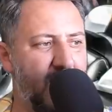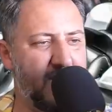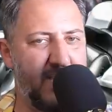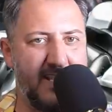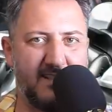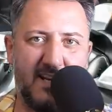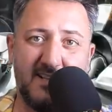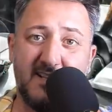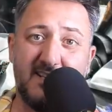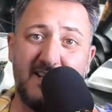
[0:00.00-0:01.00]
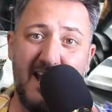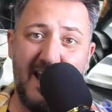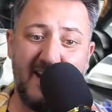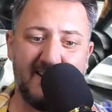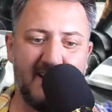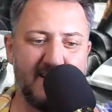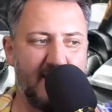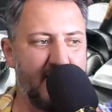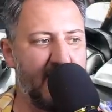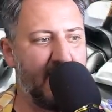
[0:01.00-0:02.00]
a GS 310, né, que
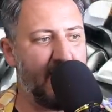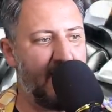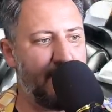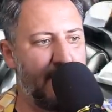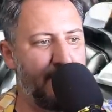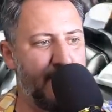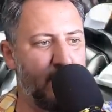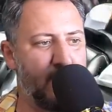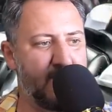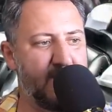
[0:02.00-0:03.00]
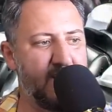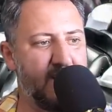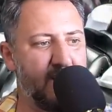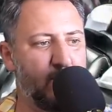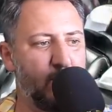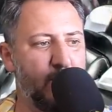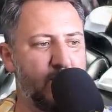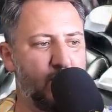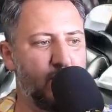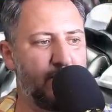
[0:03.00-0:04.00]
seria a, a menorzinha, tudo
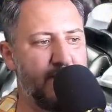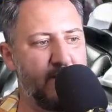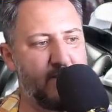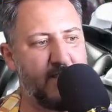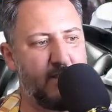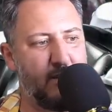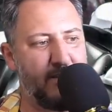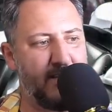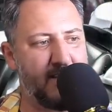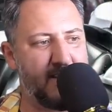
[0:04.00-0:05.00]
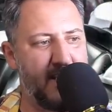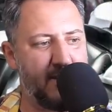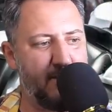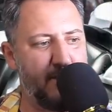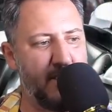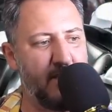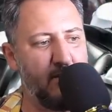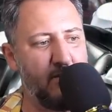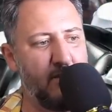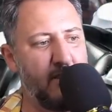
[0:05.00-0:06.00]
isso junto vendeu 197
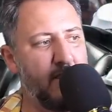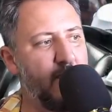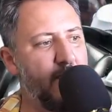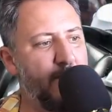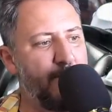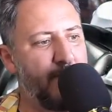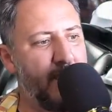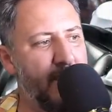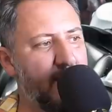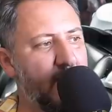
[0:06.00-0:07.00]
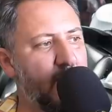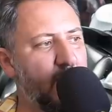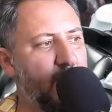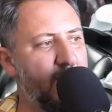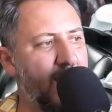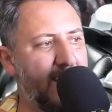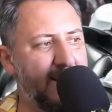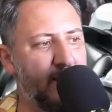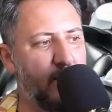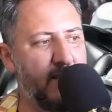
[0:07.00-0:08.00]
mil, né? Na
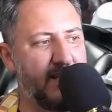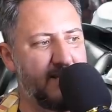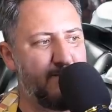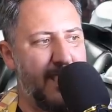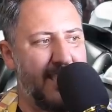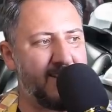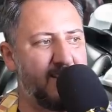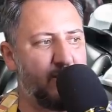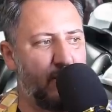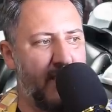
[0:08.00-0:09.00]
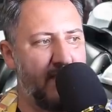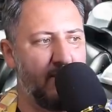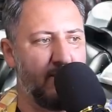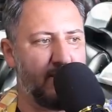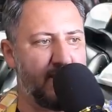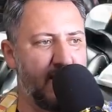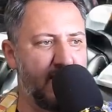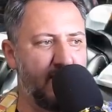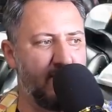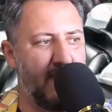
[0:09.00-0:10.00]
categoria das Maxi Trail, que
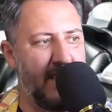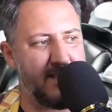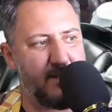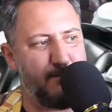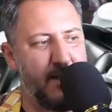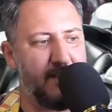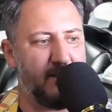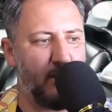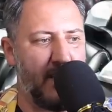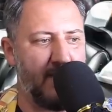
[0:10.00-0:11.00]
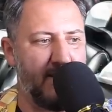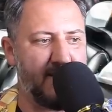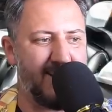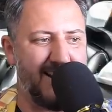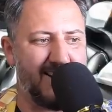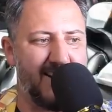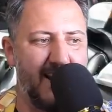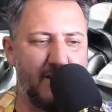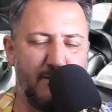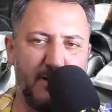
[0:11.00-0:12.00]
seriam as Big Trail, né?
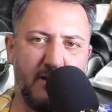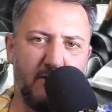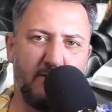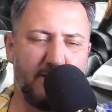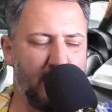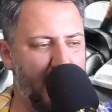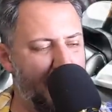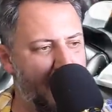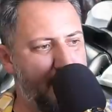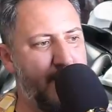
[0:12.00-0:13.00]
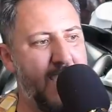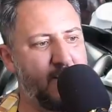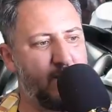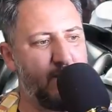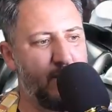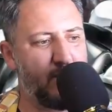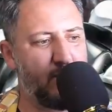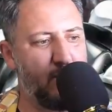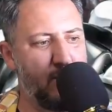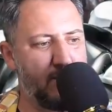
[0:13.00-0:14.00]
17 mil, então é, é mais do que moto
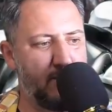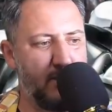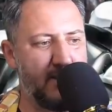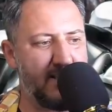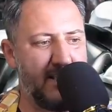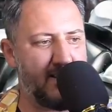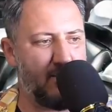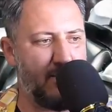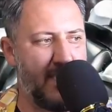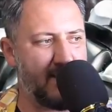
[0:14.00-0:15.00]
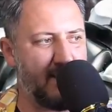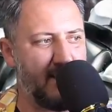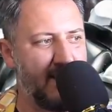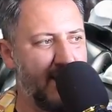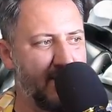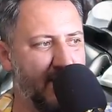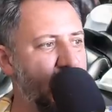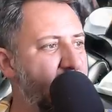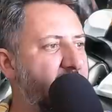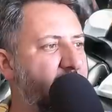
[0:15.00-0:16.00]
custom, todas elas são mais na realidade, né?
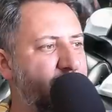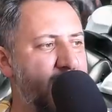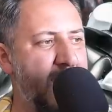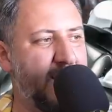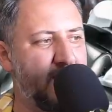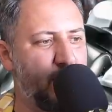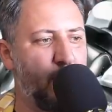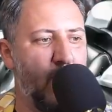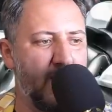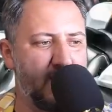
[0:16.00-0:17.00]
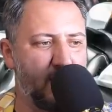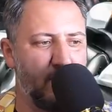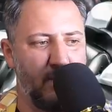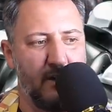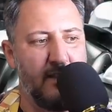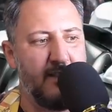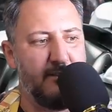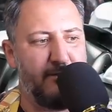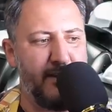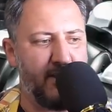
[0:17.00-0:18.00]
Naked Roadster,
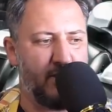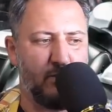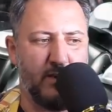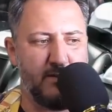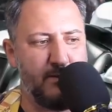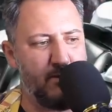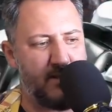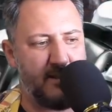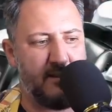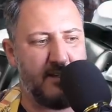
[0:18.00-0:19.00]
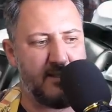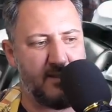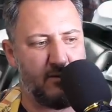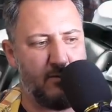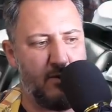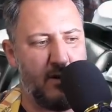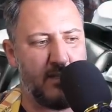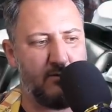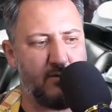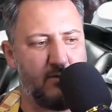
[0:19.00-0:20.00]
22.135
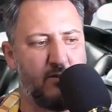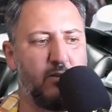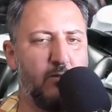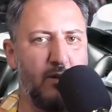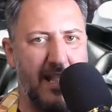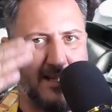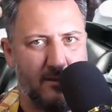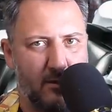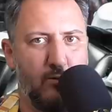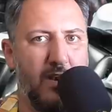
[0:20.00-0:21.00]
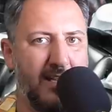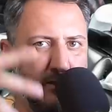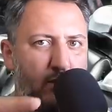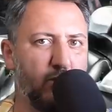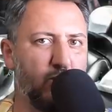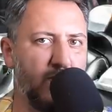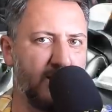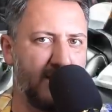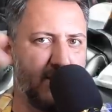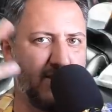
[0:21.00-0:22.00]
motos, acumulado, acumulado ao longo do
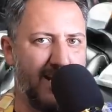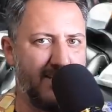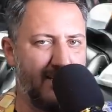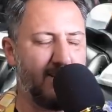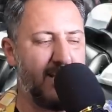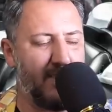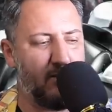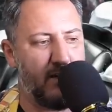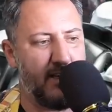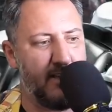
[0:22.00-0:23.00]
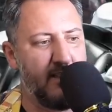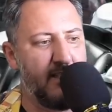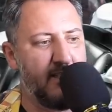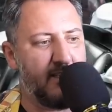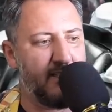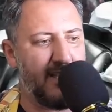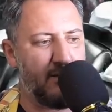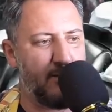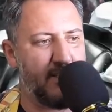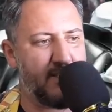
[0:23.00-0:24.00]
ano, tá? De janeiro até agora, que tá
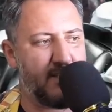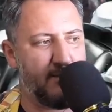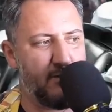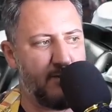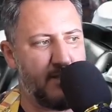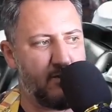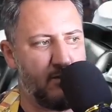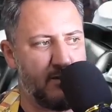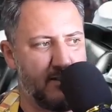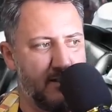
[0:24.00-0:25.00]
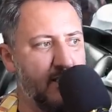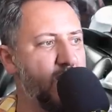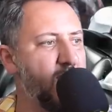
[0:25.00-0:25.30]
no mês, estamos no mês 11.